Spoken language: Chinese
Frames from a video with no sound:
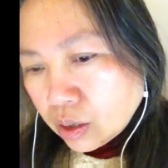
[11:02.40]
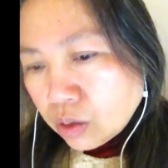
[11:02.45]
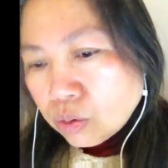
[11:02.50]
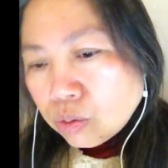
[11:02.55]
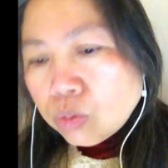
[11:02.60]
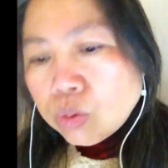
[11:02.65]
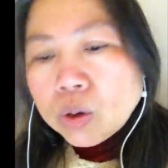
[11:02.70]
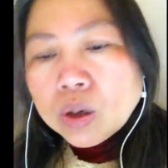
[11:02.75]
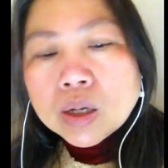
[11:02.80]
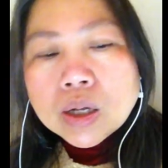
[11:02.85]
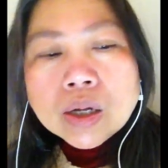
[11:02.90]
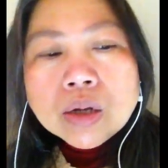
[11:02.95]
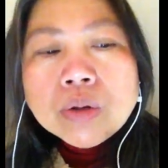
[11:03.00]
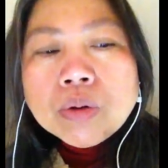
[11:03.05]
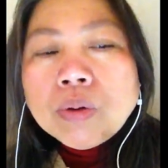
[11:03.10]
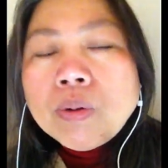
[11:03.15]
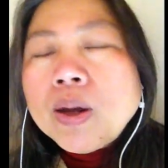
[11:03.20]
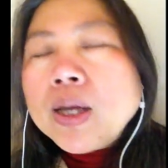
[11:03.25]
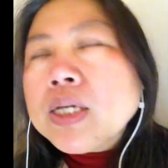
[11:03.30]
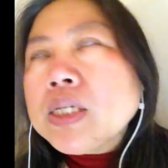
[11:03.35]
我跟
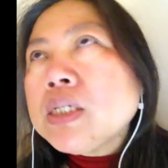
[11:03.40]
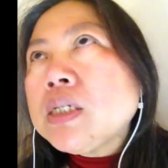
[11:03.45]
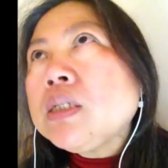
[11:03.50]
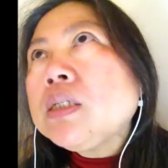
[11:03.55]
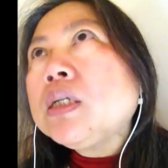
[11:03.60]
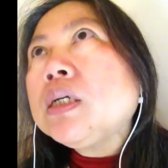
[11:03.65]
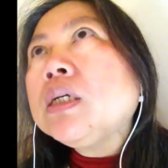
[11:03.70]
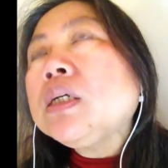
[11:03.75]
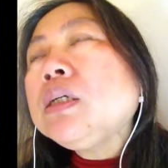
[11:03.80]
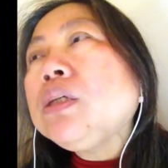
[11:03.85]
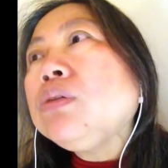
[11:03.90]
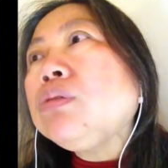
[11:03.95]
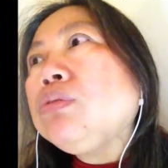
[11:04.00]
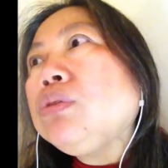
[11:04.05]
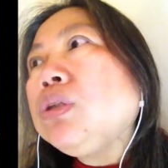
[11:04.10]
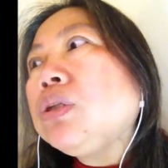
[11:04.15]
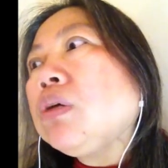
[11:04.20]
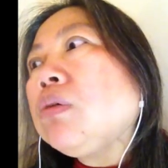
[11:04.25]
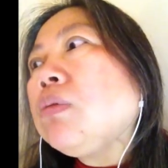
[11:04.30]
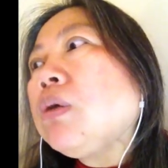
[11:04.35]
国外情人
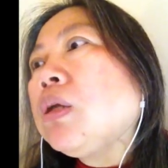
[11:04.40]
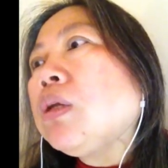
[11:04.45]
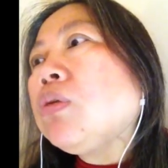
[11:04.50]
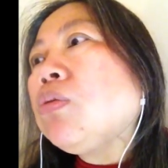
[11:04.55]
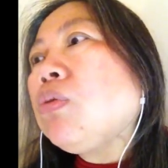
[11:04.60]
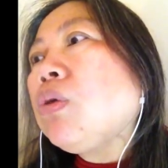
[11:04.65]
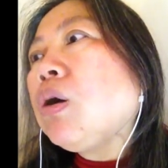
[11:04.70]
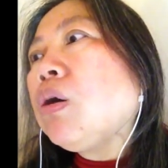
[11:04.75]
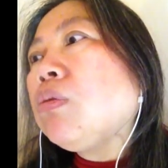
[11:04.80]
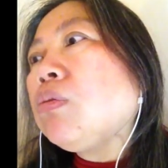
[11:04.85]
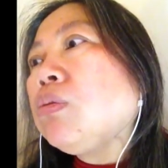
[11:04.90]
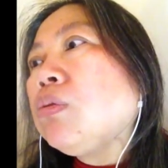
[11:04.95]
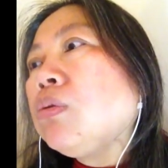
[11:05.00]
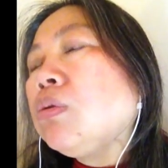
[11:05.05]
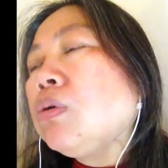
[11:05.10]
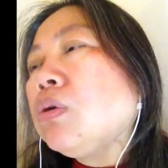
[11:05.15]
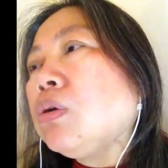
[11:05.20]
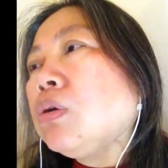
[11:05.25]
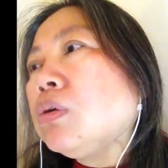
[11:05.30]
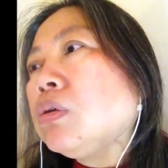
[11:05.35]
有交往的话，
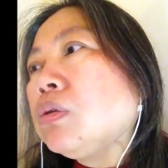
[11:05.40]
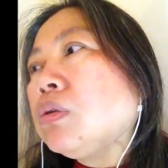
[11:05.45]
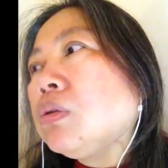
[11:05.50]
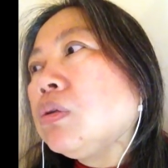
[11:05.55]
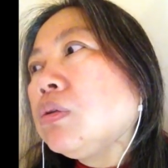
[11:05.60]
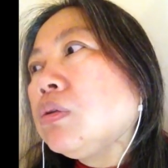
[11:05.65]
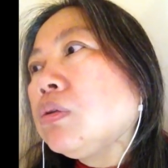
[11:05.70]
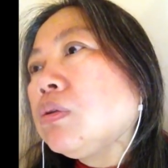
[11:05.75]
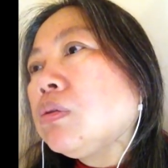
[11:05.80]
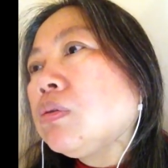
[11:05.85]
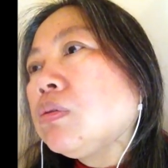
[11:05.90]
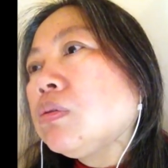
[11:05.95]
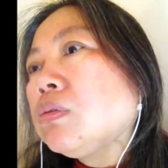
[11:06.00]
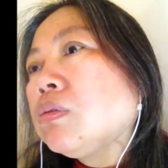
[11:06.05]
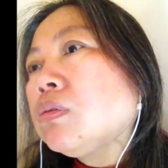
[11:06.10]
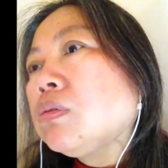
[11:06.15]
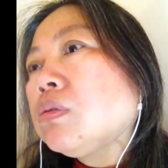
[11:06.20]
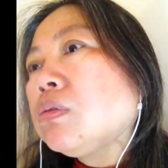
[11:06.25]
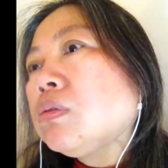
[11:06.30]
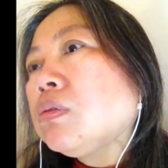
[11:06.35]
我
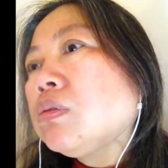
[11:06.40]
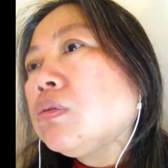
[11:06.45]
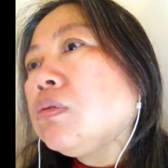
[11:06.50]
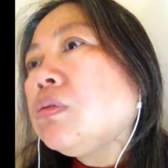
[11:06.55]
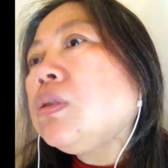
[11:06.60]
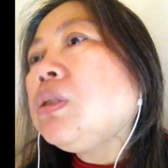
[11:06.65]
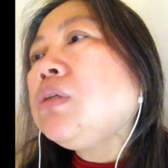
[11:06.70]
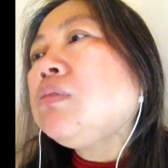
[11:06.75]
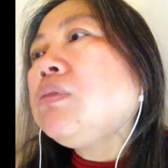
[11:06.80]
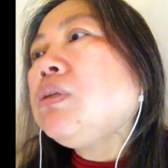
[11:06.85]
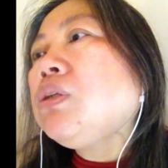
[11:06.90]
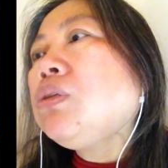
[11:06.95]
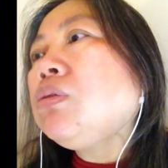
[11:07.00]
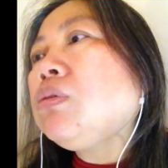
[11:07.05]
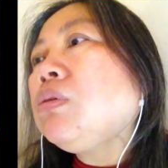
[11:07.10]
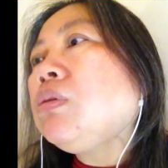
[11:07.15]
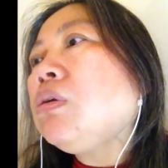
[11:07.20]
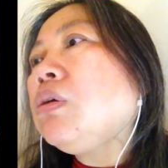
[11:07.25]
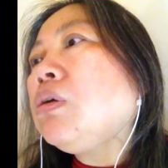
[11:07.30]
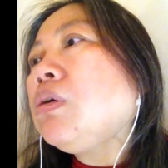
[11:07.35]
我怎么
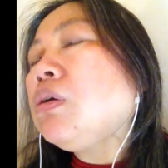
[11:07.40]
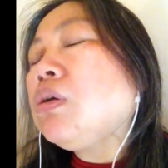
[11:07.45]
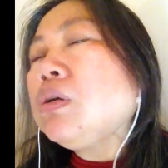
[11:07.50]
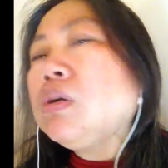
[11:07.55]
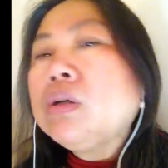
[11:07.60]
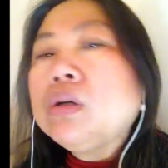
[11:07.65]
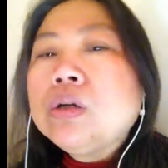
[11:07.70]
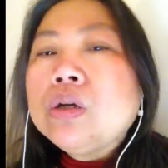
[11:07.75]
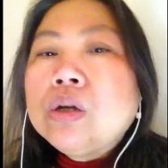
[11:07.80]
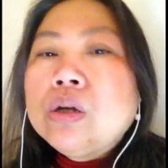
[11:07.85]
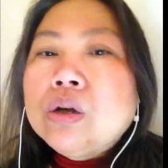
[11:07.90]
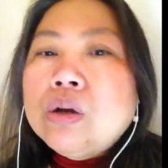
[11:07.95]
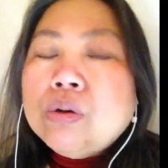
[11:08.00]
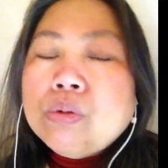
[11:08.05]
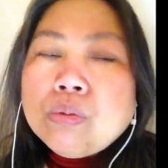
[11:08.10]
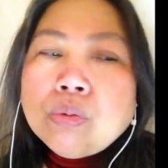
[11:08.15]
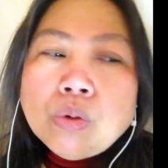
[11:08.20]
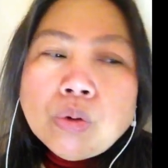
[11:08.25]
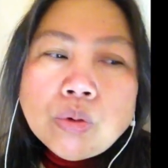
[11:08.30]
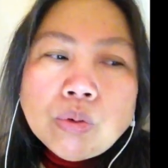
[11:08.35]
说？
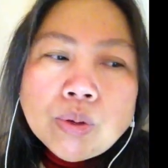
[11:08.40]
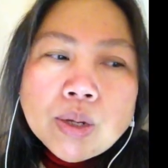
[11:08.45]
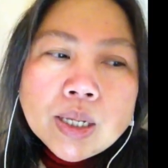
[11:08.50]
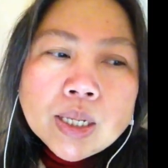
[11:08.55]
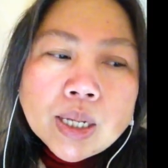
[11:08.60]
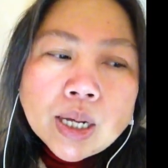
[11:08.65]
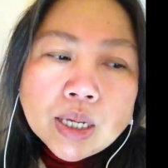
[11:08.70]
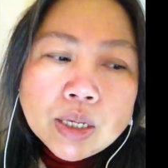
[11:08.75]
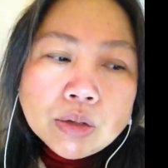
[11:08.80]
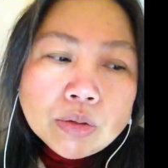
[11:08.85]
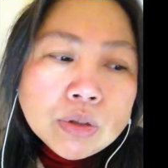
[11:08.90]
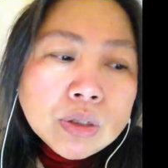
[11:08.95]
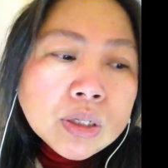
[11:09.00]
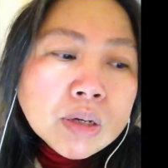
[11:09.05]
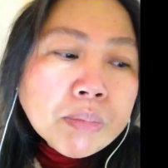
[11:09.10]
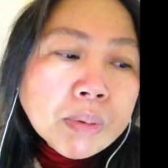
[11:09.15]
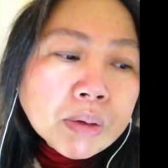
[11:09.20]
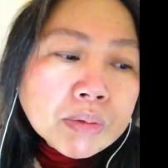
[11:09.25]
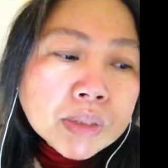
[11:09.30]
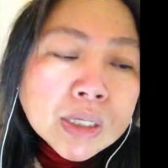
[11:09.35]
我未来有一
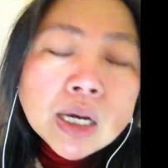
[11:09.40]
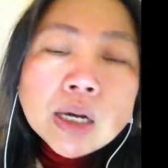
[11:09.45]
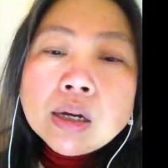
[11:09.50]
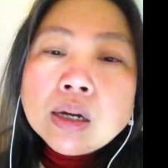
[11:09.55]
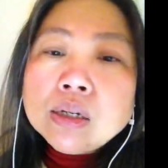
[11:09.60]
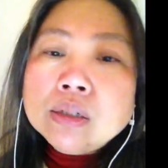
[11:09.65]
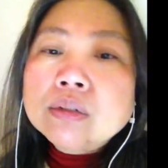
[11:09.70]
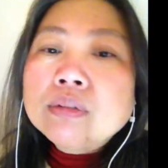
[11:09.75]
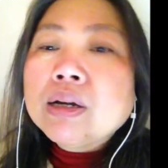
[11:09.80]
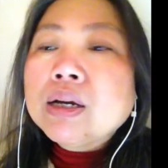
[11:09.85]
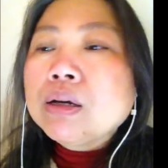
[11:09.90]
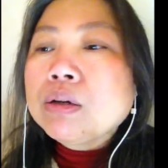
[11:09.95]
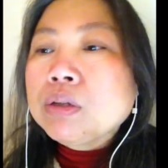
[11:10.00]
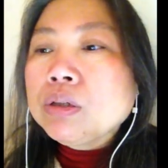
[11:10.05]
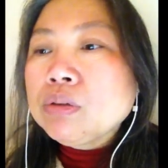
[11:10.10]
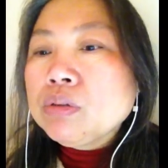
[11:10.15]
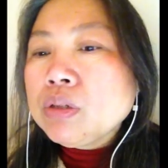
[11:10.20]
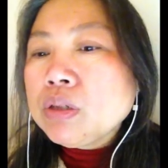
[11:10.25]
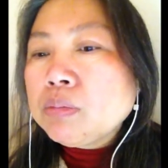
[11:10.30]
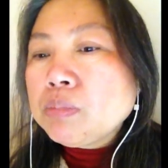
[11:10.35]
些保障啊，是吧？
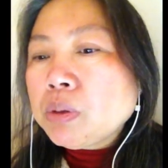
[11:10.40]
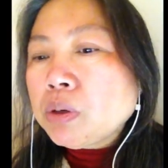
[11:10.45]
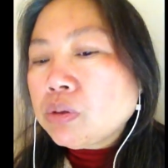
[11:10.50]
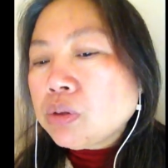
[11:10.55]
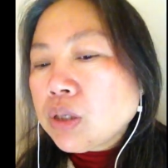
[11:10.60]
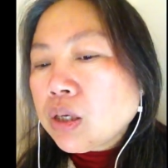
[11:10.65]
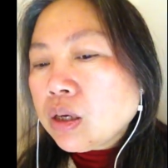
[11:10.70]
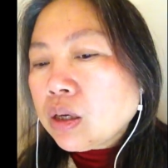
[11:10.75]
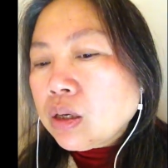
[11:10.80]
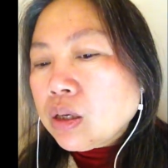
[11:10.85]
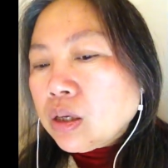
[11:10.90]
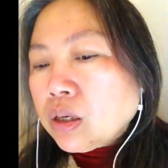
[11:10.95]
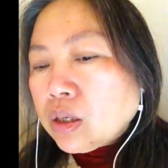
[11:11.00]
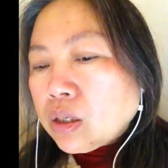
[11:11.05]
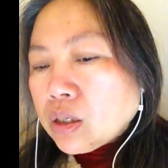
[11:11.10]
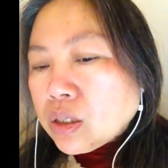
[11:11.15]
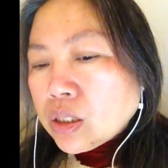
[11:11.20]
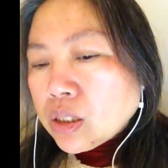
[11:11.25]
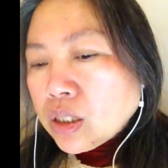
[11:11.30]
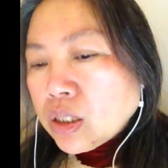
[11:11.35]
有一些保障，
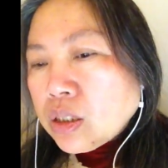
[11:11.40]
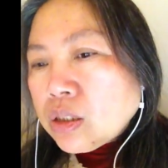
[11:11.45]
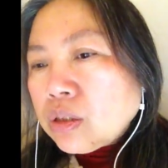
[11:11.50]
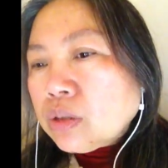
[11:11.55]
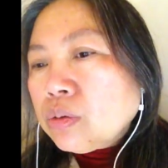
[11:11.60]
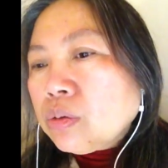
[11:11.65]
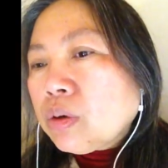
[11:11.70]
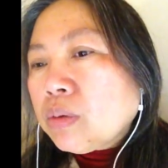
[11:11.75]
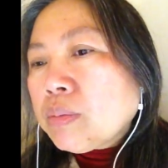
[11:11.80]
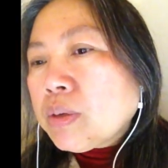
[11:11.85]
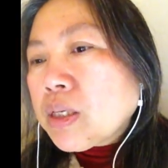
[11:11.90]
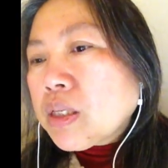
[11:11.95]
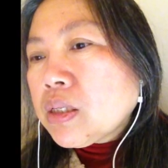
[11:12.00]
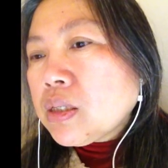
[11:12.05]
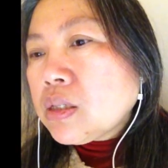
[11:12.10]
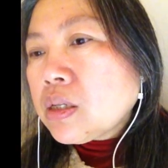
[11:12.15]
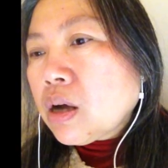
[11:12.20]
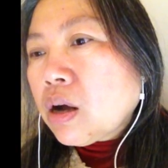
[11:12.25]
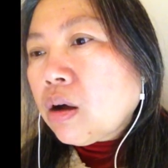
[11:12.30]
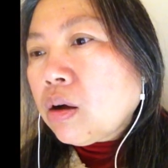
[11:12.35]
其实我
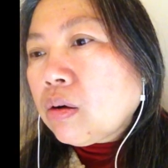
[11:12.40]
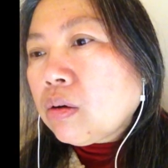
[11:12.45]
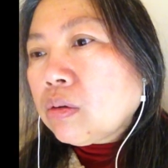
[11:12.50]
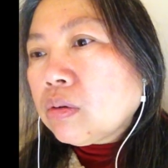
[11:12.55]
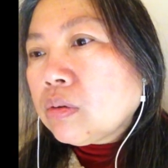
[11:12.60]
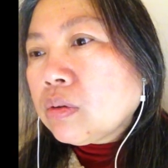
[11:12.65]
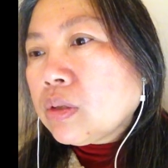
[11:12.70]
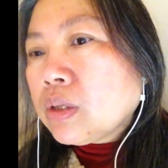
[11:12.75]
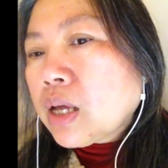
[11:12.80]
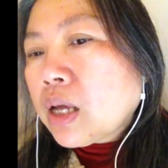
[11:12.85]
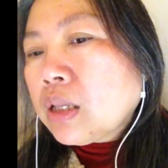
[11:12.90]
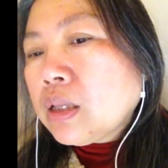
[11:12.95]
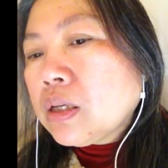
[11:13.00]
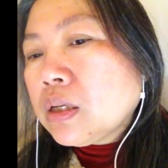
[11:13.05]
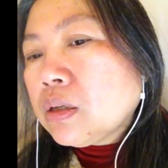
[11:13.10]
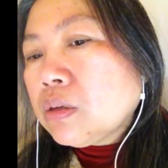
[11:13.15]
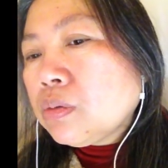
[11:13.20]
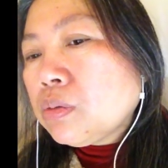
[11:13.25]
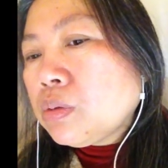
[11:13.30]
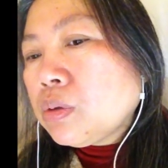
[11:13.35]
们找男
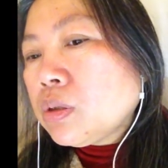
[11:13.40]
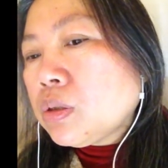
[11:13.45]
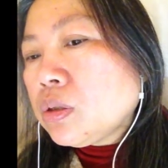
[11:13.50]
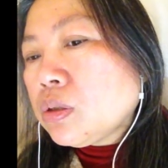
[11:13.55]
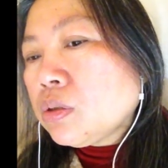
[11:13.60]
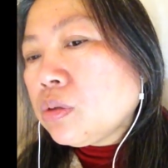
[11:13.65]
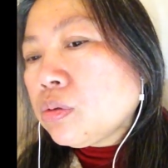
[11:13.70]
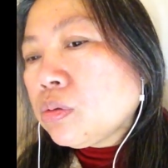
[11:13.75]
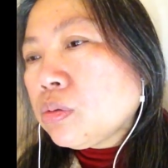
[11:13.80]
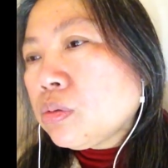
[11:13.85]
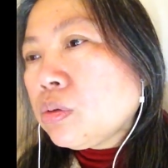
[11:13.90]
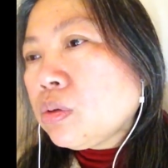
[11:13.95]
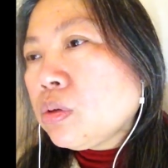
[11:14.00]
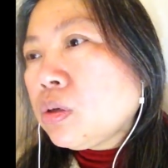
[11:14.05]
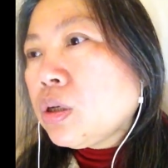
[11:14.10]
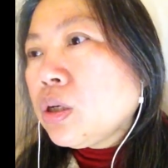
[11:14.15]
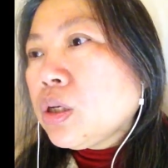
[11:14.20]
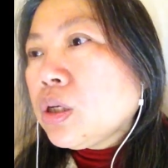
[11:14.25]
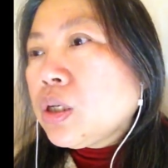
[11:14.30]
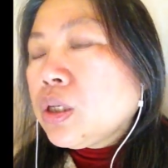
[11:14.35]
人或者
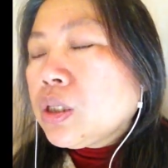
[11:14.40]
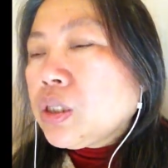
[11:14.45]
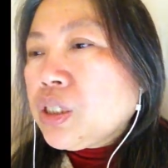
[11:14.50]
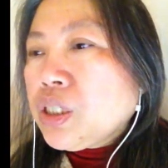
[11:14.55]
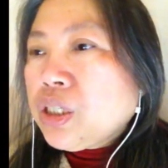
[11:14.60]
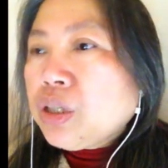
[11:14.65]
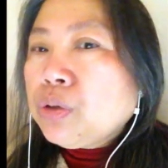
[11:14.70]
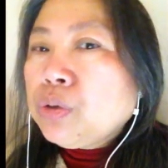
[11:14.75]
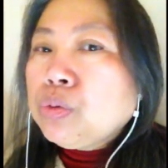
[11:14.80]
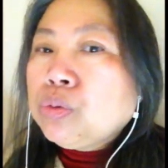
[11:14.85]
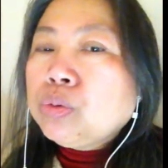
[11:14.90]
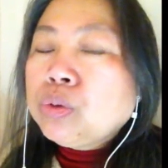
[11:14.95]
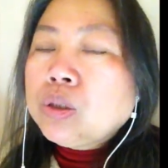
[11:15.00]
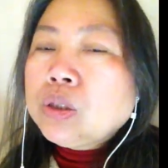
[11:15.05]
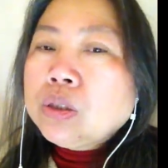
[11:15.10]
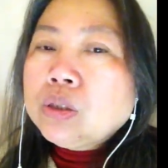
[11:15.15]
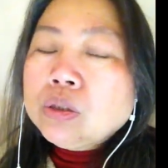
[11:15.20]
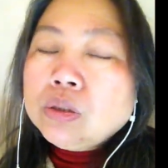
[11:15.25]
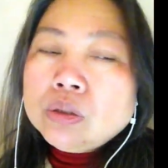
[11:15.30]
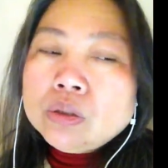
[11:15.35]
说结
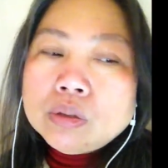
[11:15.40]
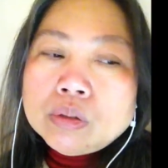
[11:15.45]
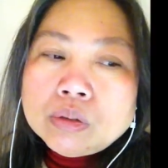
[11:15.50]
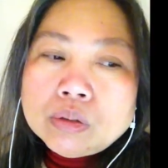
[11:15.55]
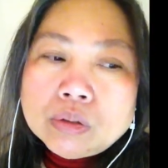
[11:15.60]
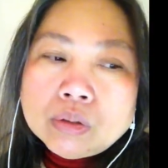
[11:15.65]
婚，